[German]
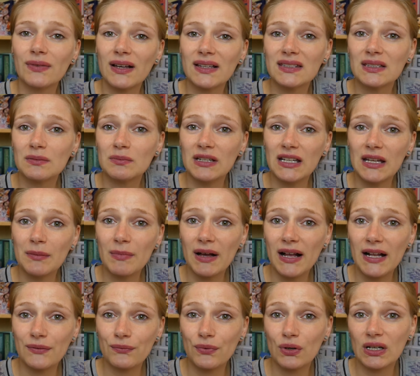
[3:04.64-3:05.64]
was im Leben
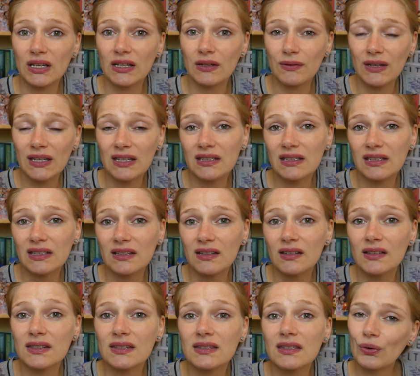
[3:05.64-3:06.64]
halt wirklich wichtig
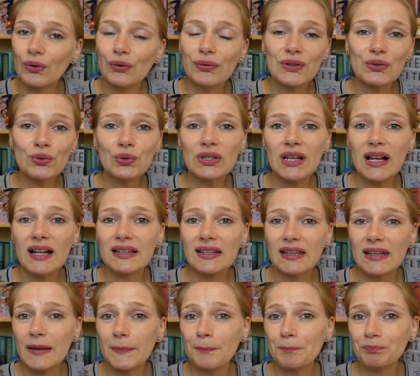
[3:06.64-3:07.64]
ist und versucht halt
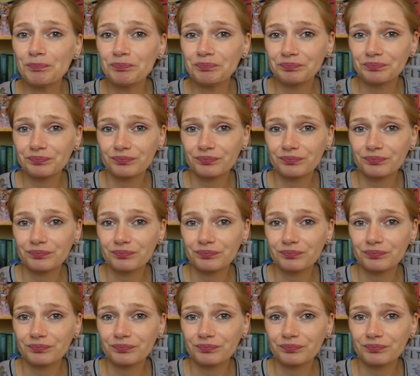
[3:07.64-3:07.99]
eben